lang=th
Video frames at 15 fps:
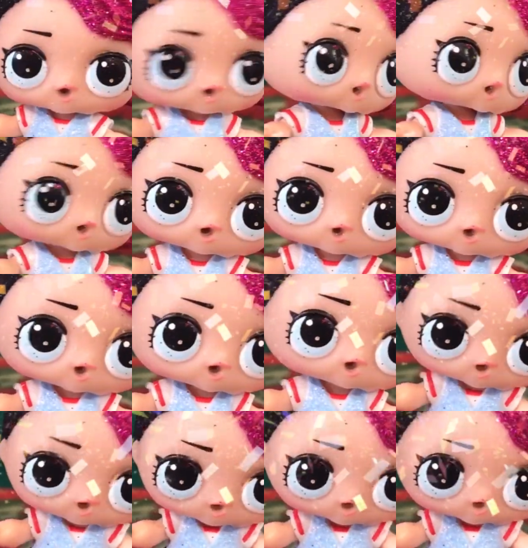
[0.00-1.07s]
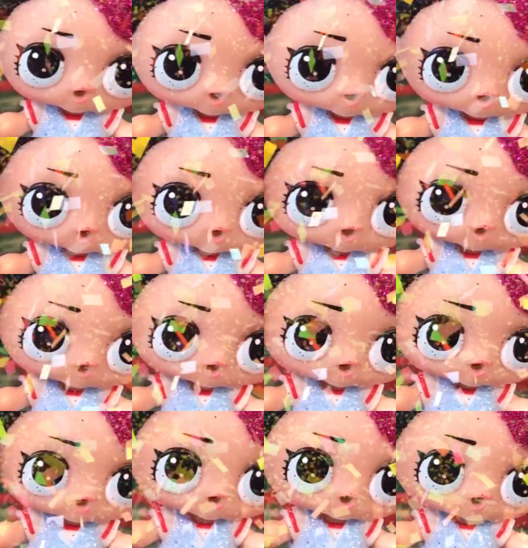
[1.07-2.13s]
Christmas and a Happy New
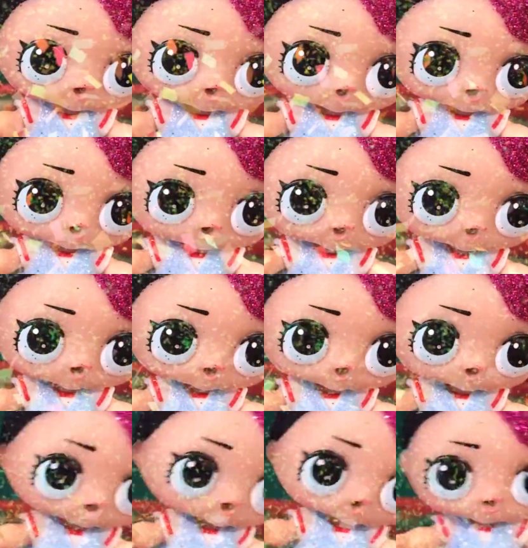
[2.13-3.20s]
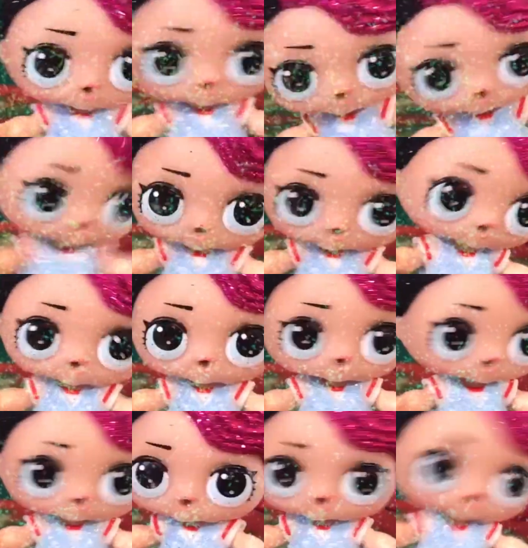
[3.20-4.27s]
Year Happy New Year นะ
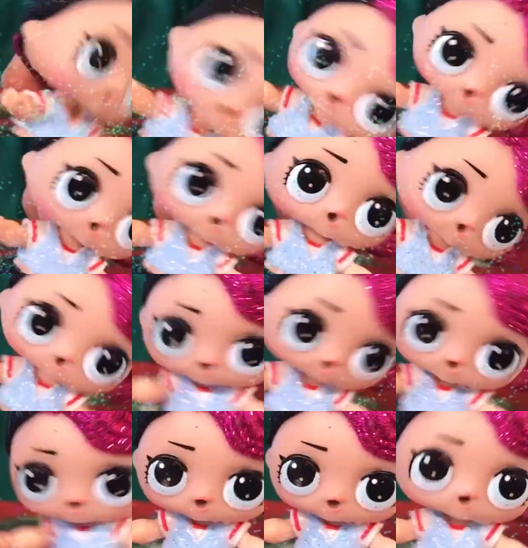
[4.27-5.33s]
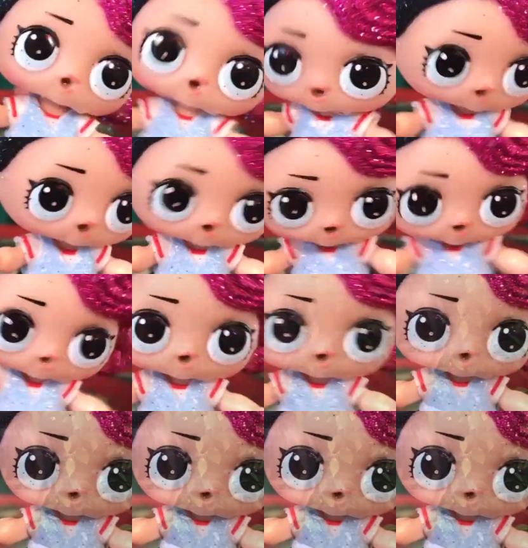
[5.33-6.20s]
คะบ๊ายบาย